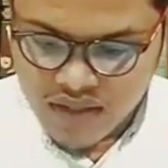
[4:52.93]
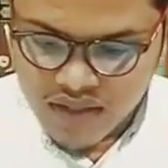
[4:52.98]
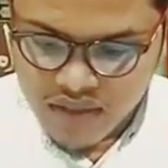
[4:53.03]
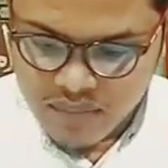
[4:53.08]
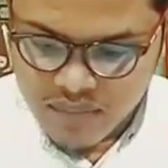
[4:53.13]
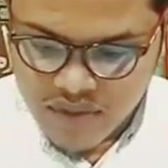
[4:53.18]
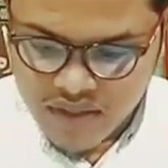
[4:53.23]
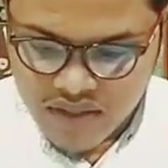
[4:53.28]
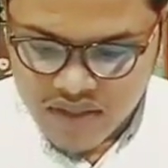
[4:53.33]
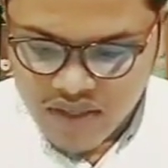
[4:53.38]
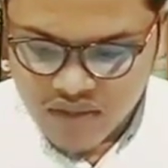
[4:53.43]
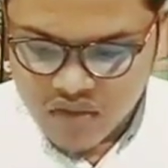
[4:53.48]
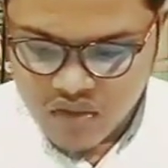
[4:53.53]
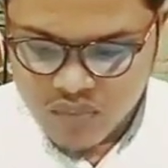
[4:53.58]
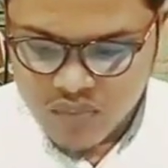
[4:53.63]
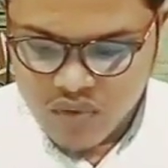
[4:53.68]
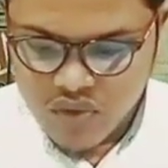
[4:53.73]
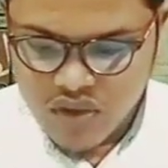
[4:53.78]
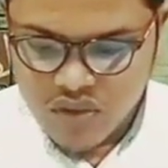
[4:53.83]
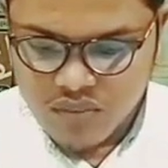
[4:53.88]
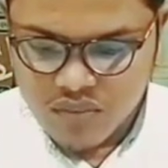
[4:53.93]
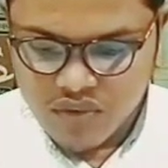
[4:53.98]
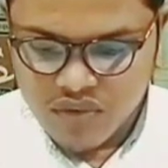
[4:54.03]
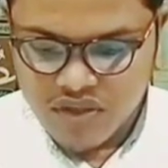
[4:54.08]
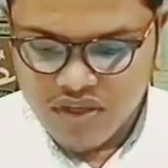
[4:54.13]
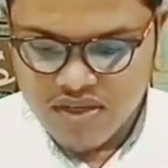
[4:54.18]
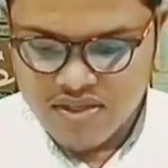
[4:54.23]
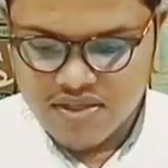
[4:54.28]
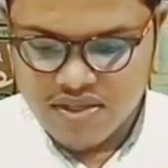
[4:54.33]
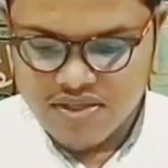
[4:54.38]
একটি বিখ্যাত বইয়ের
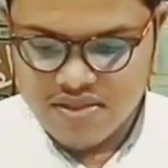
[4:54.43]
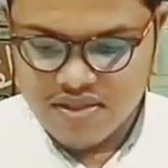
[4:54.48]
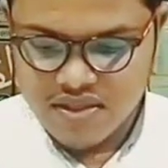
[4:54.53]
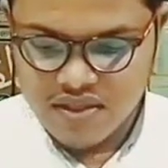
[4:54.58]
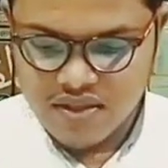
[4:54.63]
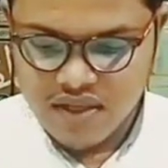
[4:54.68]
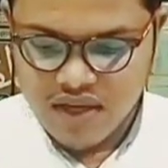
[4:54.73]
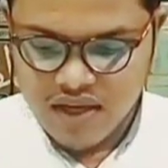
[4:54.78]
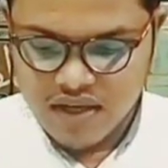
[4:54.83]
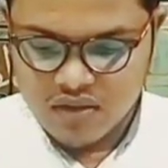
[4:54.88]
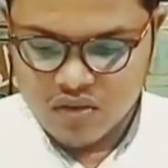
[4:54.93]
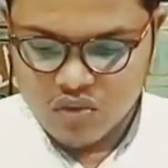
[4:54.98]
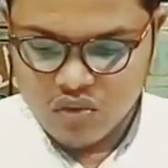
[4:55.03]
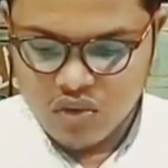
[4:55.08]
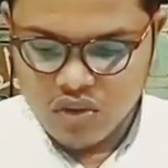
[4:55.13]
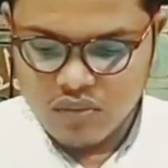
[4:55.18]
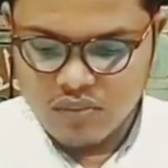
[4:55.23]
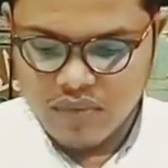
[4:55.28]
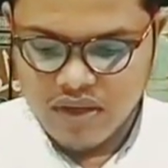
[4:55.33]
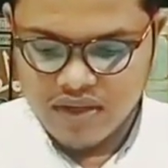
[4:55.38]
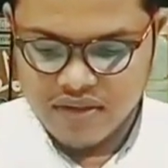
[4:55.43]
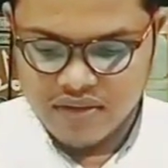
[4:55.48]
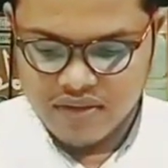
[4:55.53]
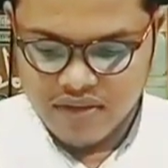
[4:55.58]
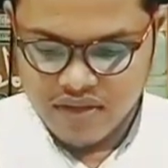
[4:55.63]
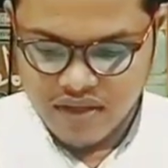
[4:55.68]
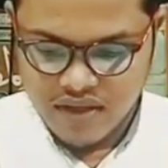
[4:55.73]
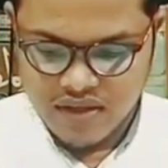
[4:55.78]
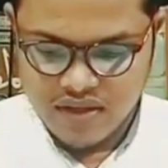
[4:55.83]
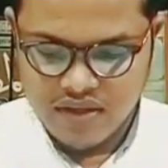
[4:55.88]
মধ্যে এসেছে নাকদুল
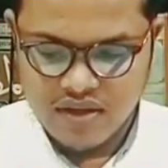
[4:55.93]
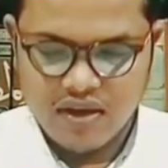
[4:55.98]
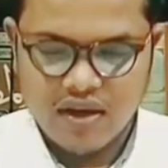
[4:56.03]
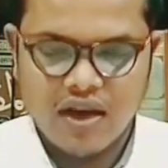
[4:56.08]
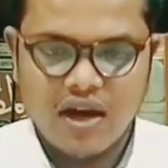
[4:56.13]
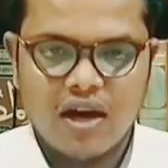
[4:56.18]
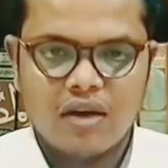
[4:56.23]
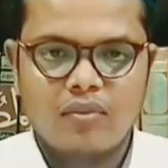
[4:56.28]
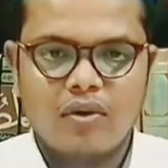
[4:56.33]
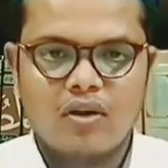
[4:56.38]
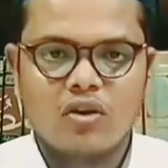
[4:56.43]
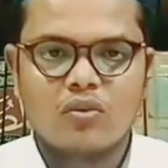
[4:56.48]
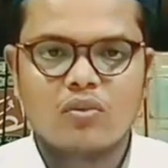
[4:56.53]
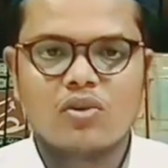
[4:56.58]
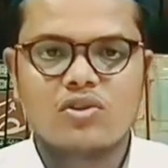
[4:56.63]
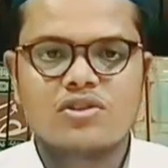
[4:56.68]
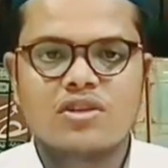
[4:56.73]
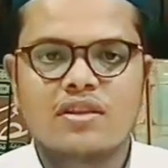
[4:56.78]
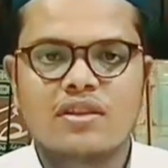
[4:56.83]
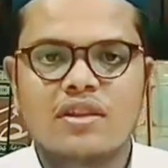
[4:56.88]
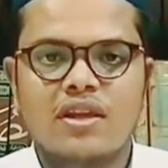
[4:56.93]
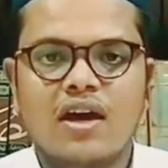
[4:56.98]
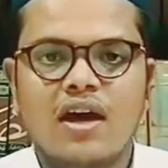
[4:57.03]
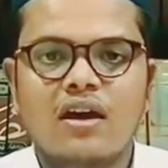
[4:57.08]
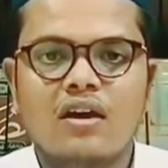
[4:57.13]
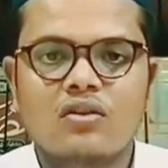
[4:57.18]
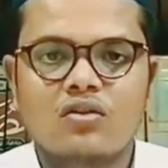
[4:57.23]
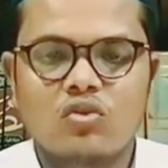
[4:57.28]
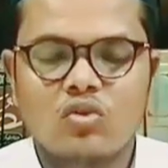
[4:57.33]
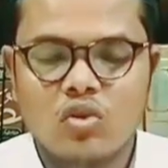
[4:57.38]
মান্তিক আবারও বলছি
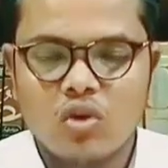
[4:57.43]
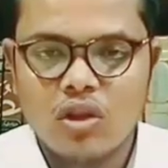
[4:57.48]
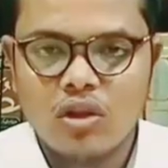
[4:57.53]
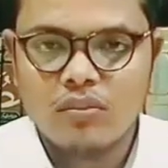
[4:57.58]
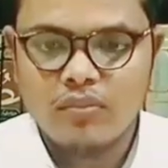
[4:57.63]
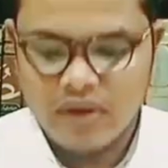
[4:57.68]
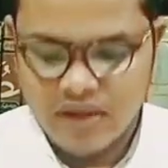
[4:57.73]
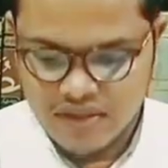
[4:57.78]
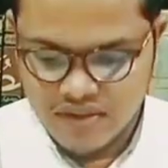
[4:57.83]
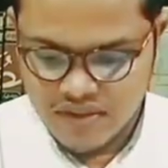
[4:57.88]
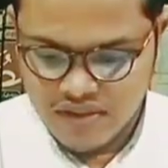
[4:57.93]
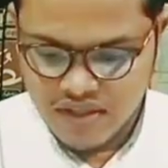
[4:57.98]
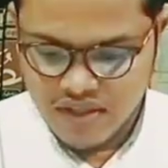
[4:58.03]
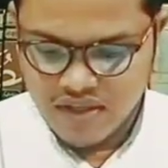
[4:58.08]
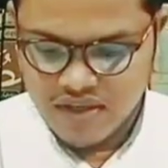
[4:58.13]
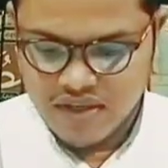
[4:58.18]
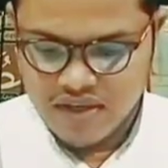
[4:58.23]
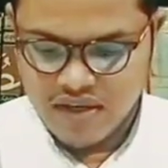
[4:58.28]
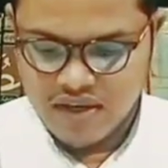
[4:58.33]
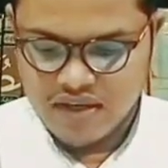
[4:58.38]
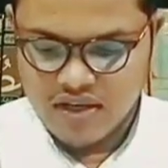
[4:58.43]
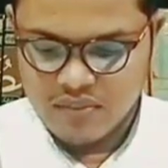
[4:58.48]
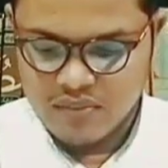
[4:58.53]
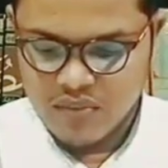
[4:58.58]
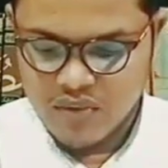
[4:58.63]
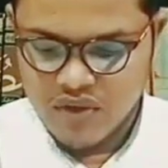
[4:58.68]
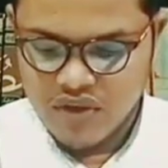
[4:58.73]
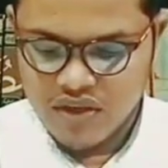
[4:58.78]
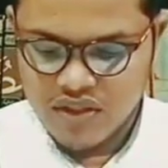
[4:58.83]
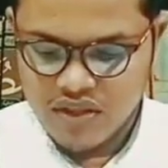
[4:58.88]
নাকদুল মান্তিক একটি
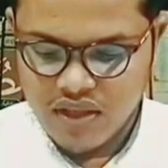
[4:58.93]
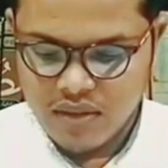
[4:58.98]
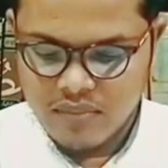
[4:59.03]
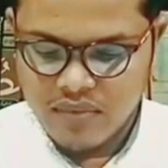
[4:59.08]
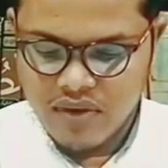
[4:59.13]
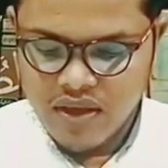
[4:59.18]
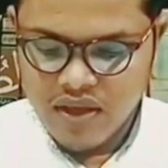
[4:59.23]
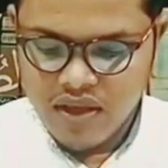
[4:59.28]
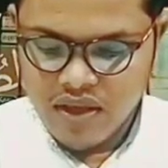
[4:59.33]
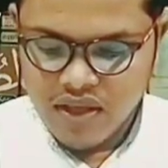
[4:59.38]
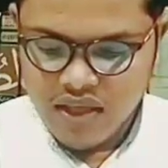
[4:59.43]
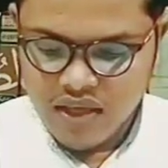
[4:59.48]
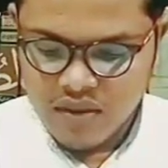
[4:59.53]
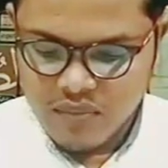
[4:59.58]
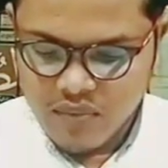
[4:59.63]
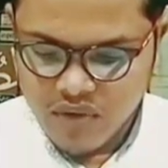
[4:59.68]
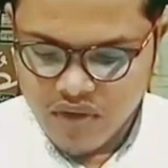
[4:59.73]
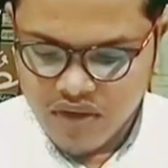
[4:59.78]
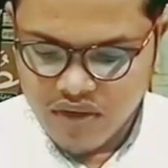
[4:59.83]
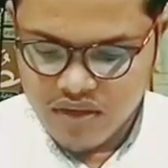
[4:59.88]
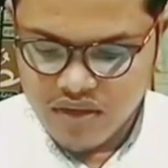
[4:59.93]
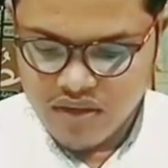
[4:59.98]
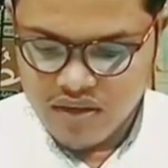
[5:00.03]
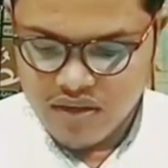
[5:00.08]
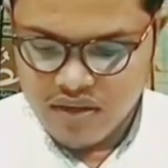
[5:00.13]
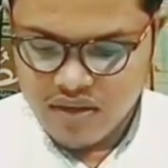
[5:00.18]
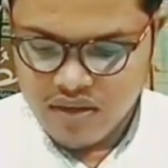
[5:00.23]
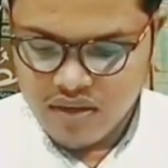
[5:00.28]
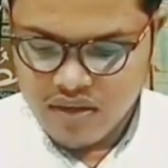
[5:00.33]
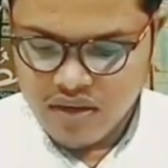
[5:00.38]
বইয়ের নাম এ বইয়ের
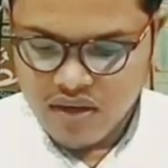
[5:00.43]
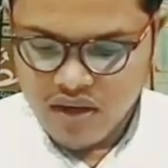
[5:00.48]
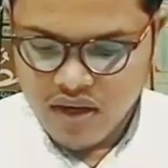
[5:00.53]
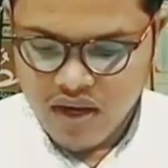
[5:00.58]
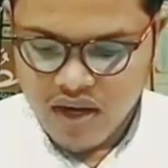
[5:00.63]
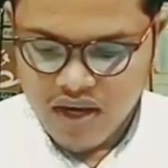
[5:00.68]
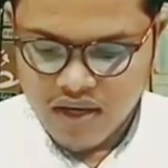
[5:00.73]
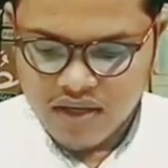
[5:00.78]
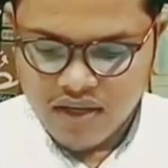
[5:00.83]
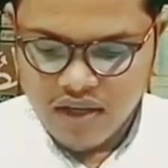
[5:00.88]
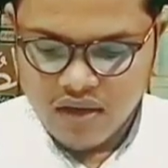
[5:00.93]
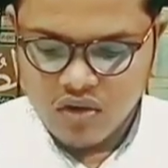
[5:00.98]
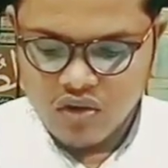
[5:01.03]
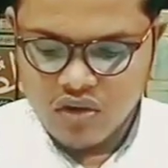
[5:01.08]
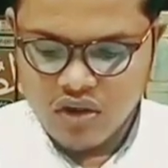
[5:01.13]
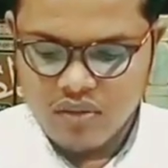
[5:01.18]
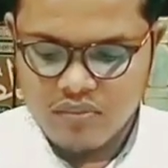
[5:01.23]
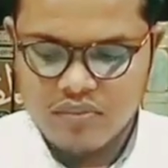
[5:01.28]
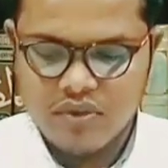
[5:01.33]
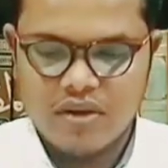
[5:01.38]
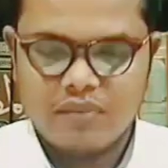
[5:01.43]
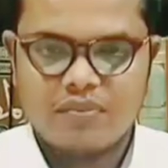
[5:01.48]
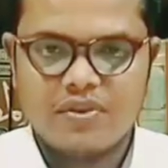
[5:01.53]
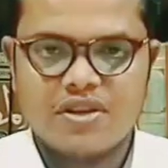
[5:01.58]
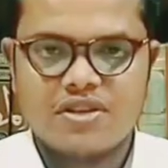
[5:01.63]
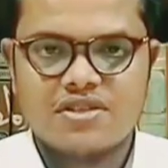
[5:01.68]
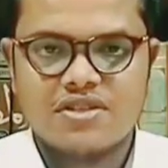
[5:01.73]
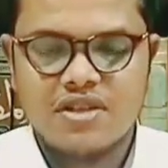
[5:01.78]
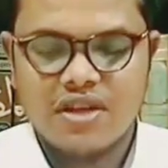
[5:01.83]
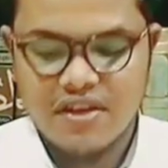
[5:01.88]
আঠারো নাম্বার
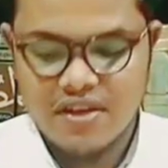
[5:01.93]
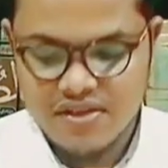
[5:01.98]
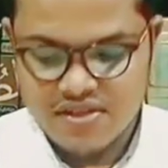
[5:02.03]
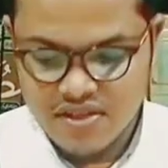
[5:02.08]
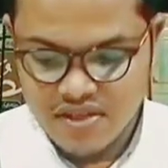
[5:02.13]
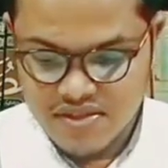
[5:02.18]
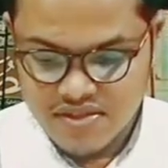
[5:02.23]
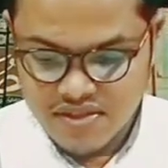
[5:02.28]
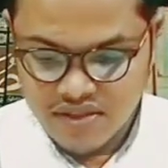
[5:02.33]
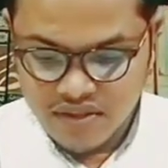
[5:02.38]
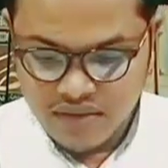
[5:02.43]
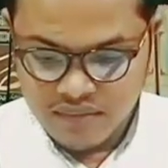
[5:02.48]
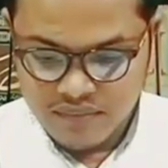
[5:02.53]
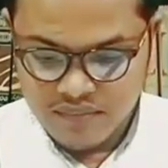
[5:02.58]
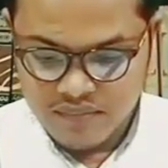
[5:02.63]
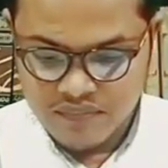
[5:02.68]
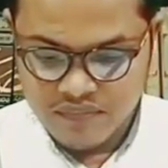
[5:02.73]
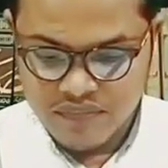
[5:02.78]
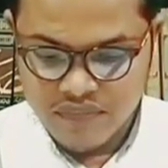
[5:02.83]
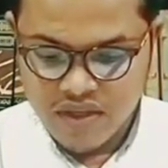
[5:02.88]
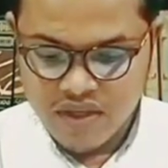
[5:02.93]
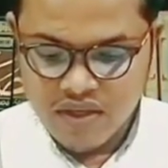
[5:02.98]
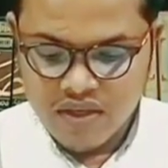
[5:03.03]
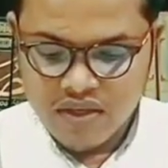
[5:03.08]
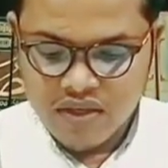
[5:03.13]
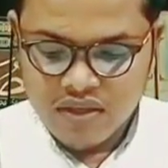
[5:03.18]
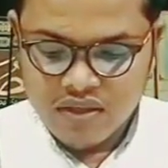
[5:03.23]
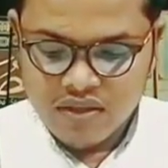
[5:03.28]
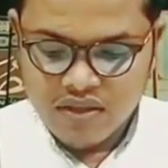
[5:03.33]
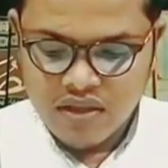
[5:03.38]
পৃষ্ঠায় এসেছে
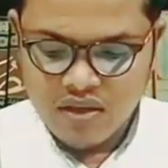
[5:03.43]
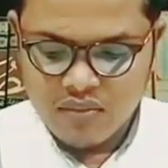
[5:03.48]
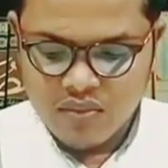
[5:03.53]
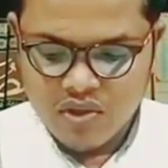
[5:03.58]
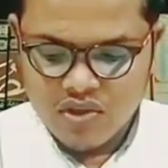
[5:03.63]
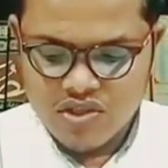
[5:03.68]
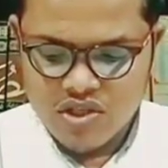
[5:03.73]
তিনি